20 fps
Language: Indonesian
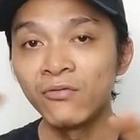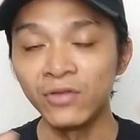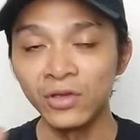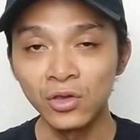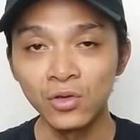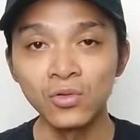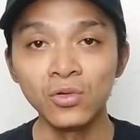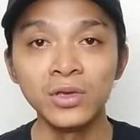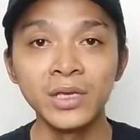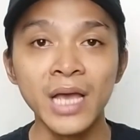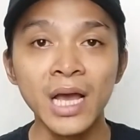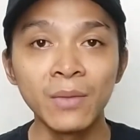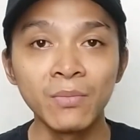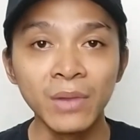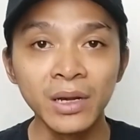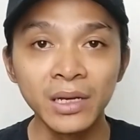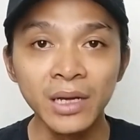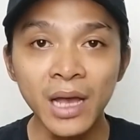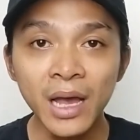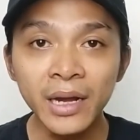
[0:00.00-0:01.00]
view yang
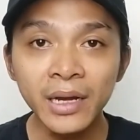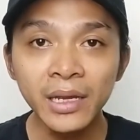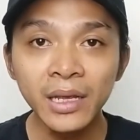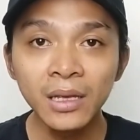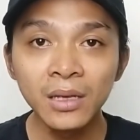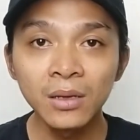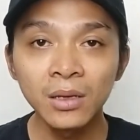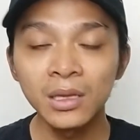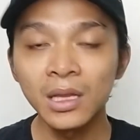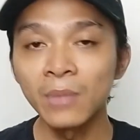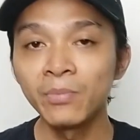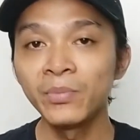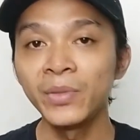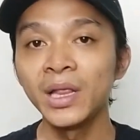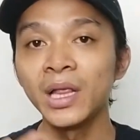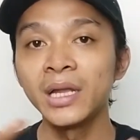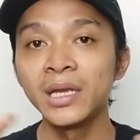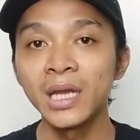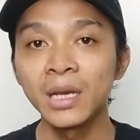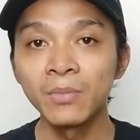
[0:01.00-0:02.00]
menarik,
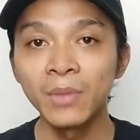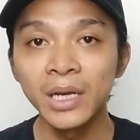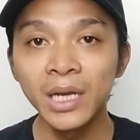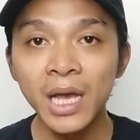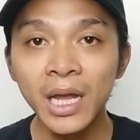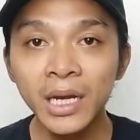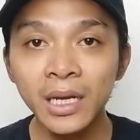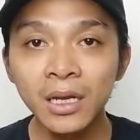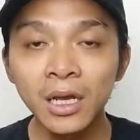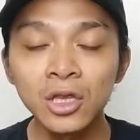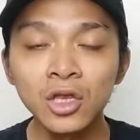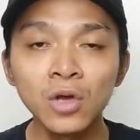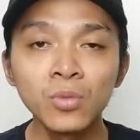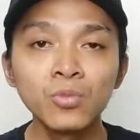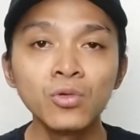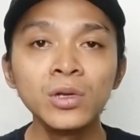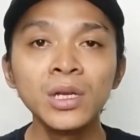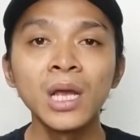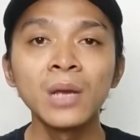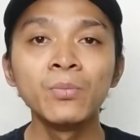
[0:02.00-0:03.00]
tampilan yang menarik
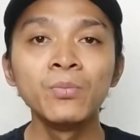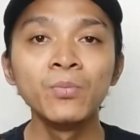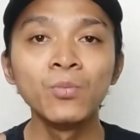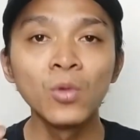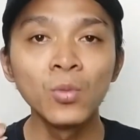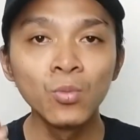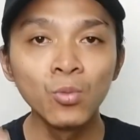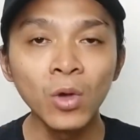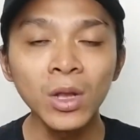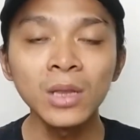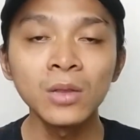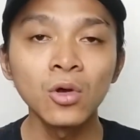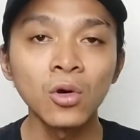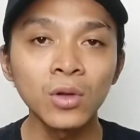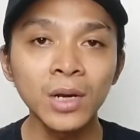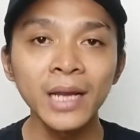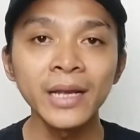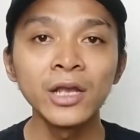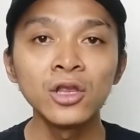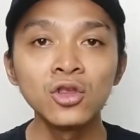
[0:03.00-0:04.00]
ataupun yang membuat
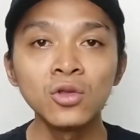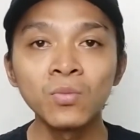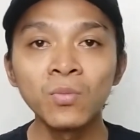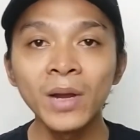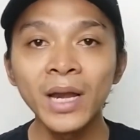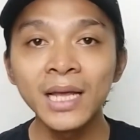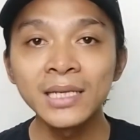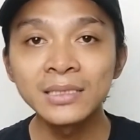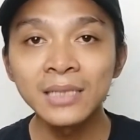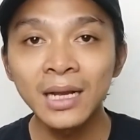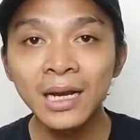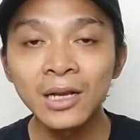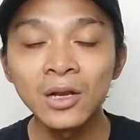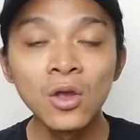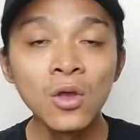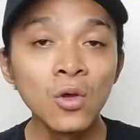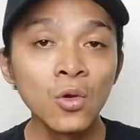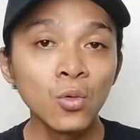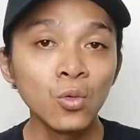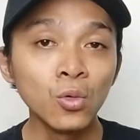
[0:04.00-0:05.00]
orang itu penasaran
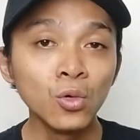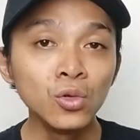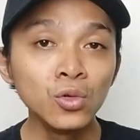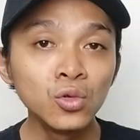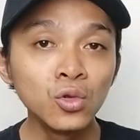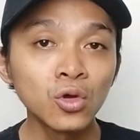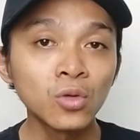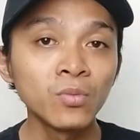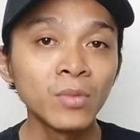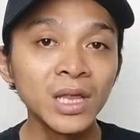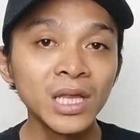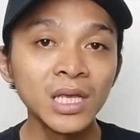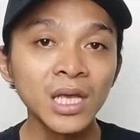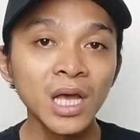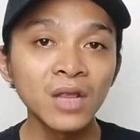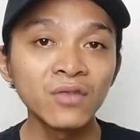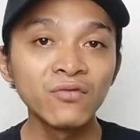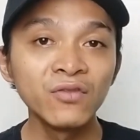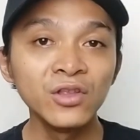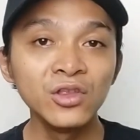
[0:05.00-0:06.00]
untuk
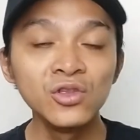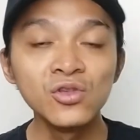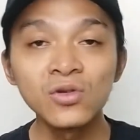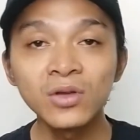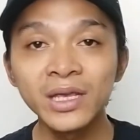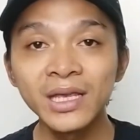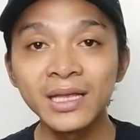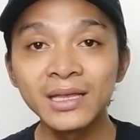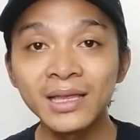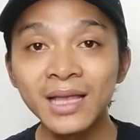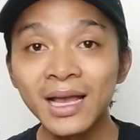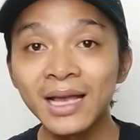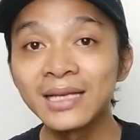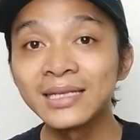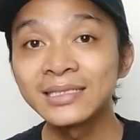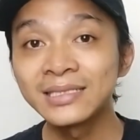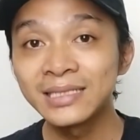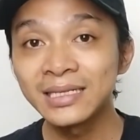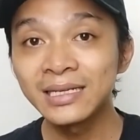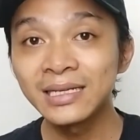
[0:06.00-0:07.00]
melihat video kita